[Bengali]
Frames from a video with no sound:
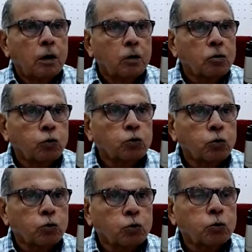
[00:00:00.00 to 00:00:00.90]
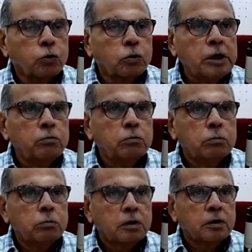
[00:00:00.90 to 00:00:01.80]
ওই শুক্তো টুক্ত নিম
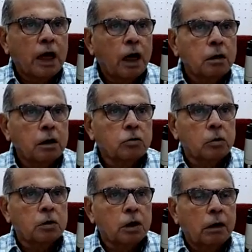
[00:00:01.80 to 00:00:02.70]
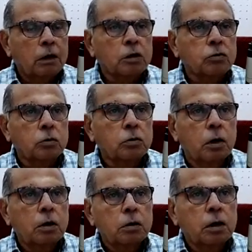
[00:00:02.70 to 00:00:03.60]
শাক এইসব দিয়ে খাওয়াটা শুরু
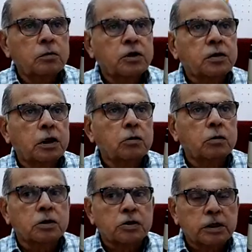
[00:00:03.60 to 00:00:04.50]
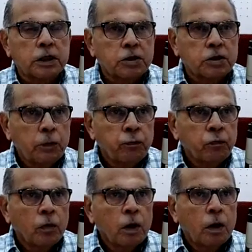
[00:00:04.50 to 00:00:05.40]
হয় আর মিষ্টান্নটা শেষে আসে
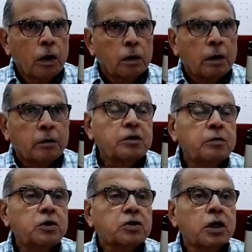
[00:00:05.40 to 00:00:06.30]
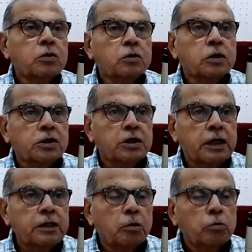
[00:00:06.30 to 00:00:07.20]
তারপরে মানে সেই মিষ্টান্নটা
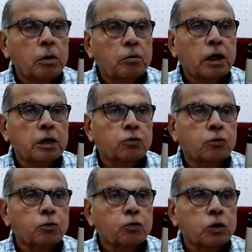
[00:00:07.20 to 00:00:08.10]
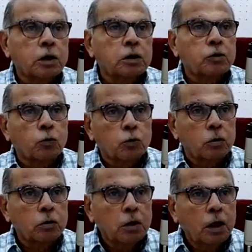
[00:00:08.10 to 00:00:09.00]
শেষেই যাব আমরা আগে শুক্তটা দিয়ে শুরু
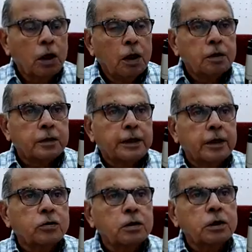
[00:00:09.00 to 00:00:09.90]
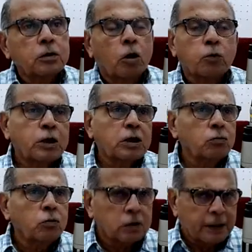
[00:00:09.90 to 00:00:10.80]
করি সেটা হচ্ছে যে গল্পটা
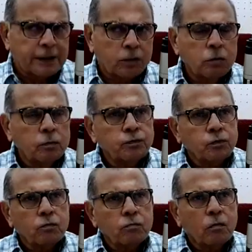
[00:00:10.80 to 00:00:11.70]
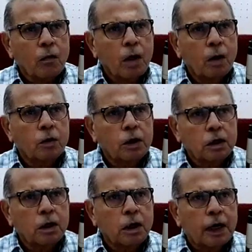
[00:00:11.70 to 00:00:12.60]
কিন্তু অসাধারণ এবং
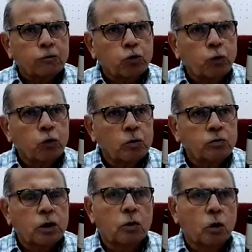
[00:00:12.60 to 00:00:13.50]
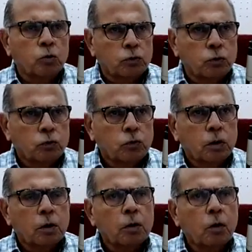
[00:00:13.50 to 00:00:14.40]
এটা আত্মপলব্ধির গল্প
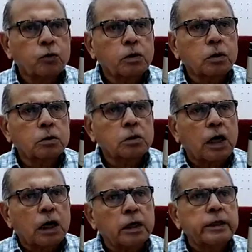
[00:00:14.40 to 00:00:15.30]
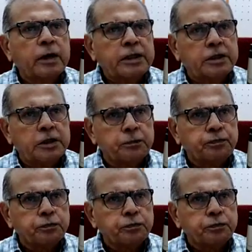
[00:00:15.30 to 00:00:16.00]
গল্পটা হচ্ছে তারিণী মাঝি